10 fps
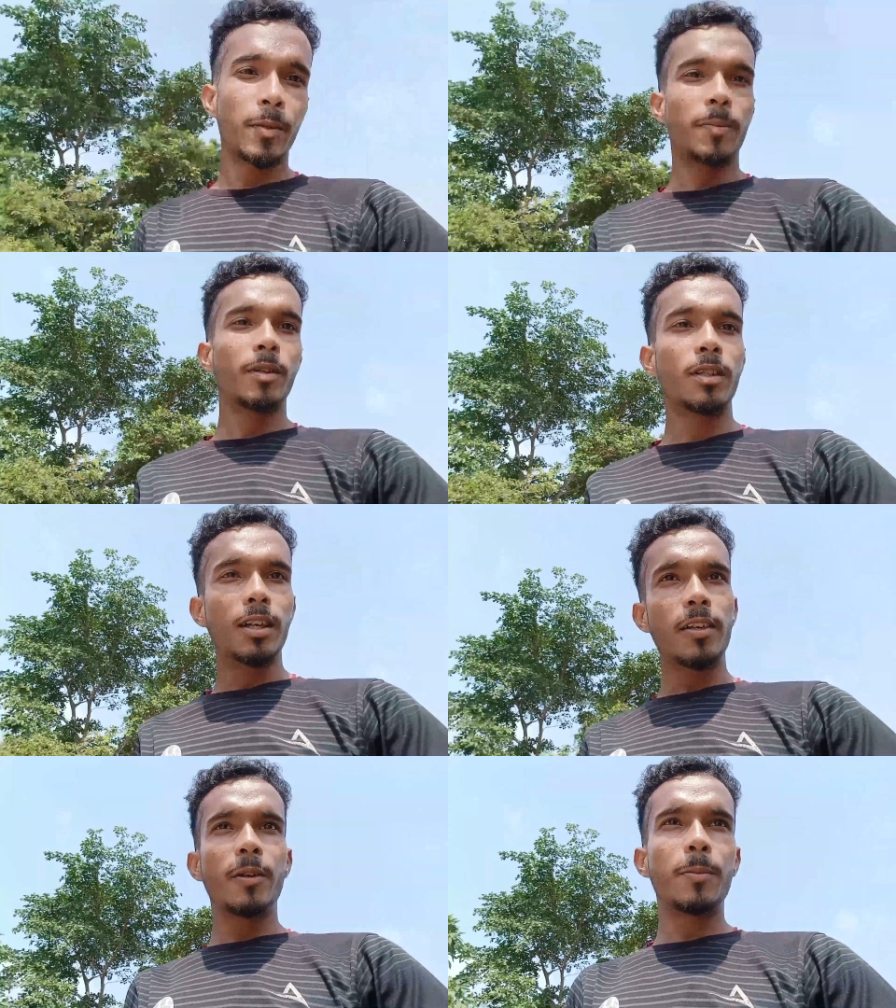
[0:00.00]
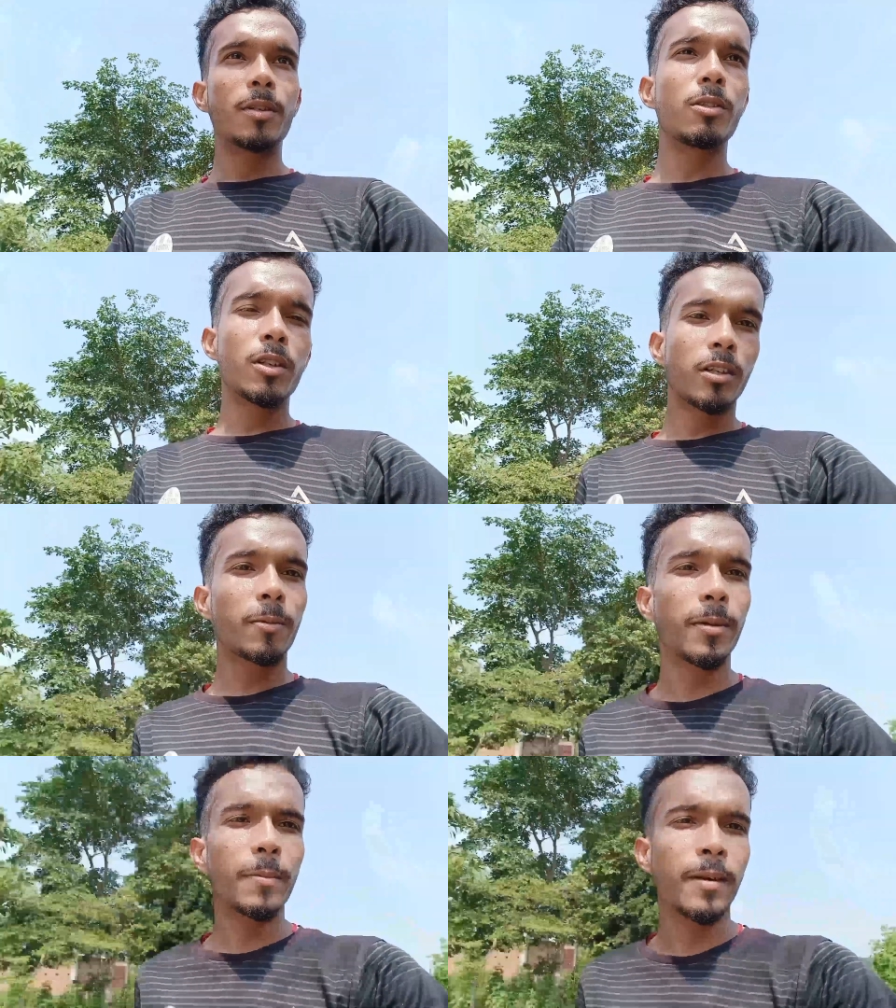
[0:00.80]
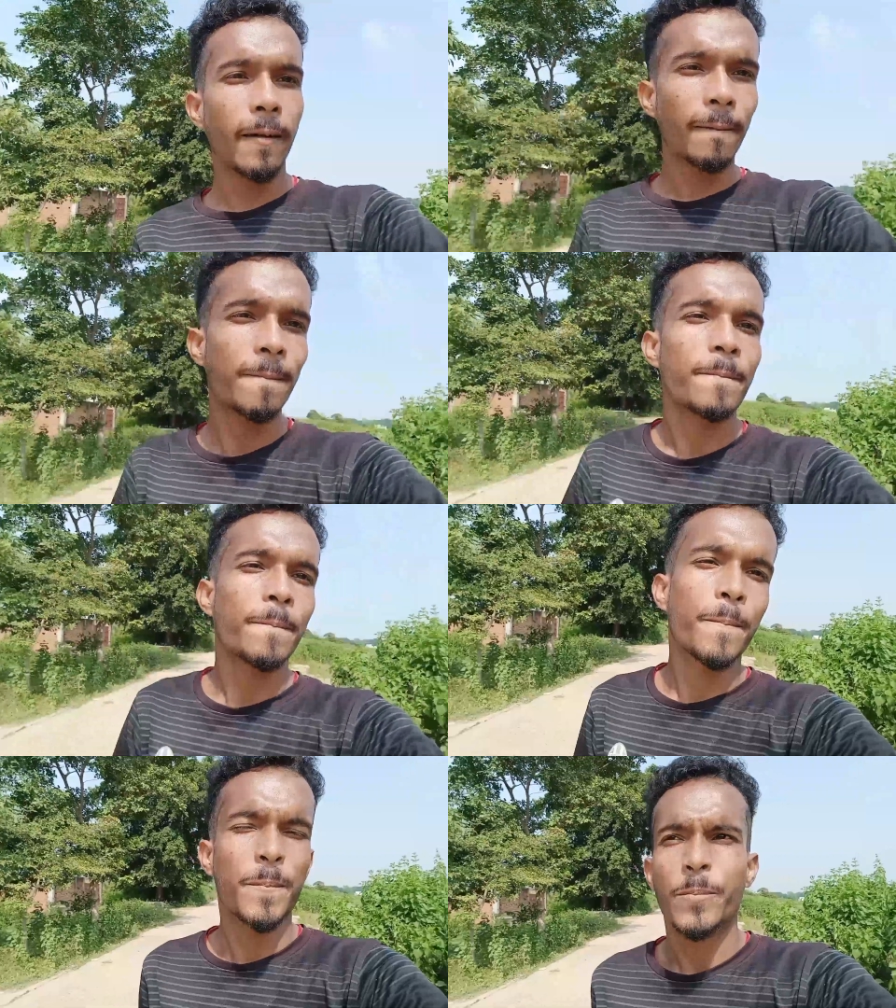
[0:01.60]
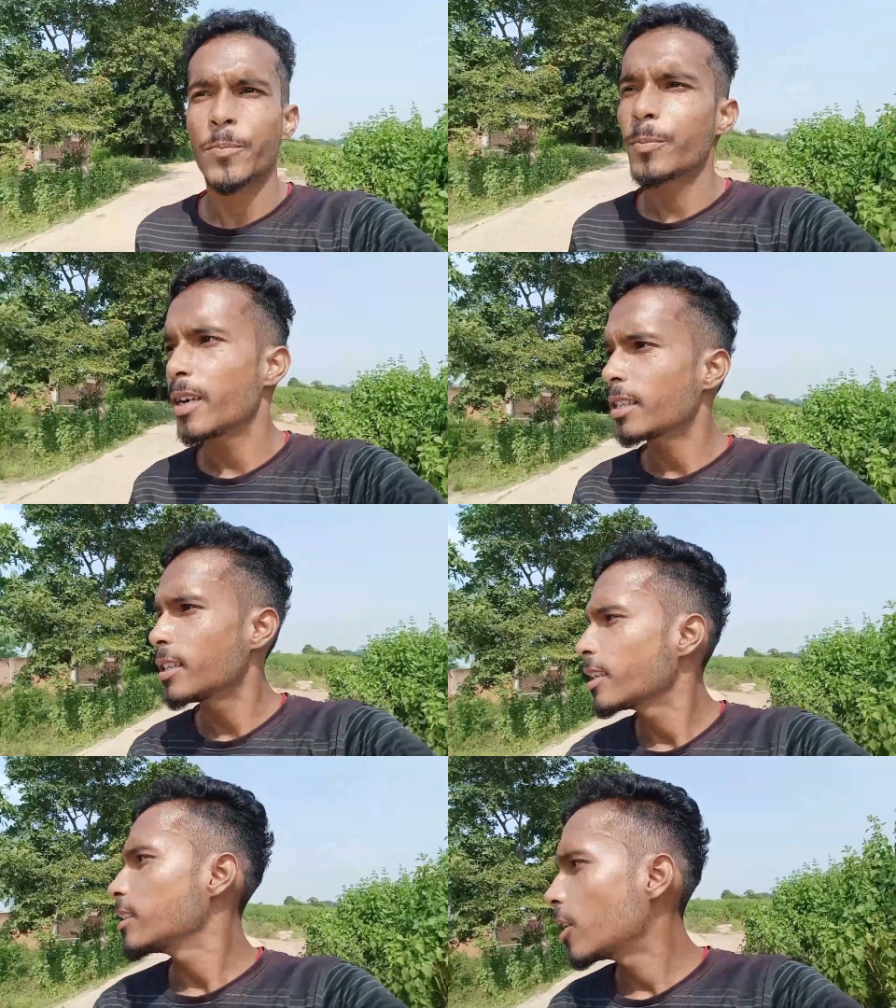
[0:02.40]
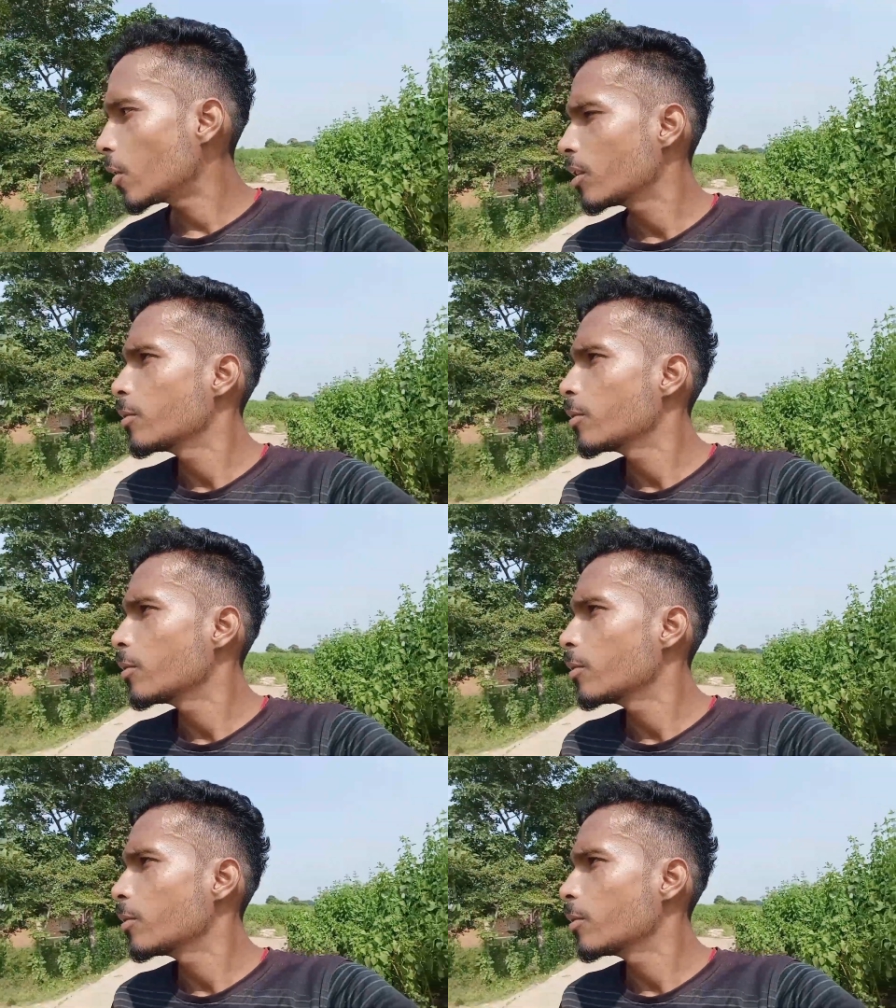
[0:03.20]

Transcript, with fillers: अभी तो पहुँचा नहीं हूँ पहुँचूँगा तो फिर मैं वहाँ से लेके